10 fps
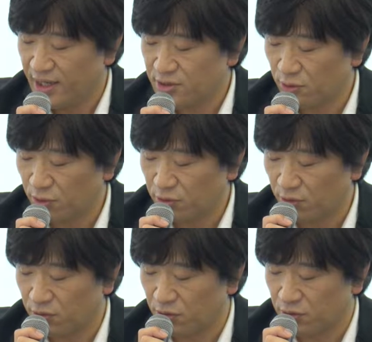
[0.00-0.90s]
商標登
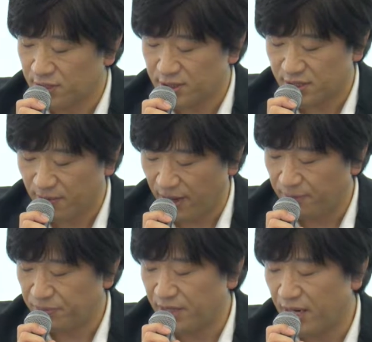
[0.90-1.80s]
録を拒絶すれば
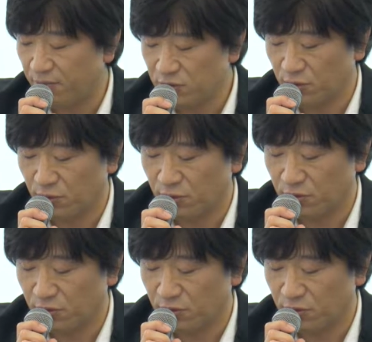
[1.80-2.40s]
誰も商標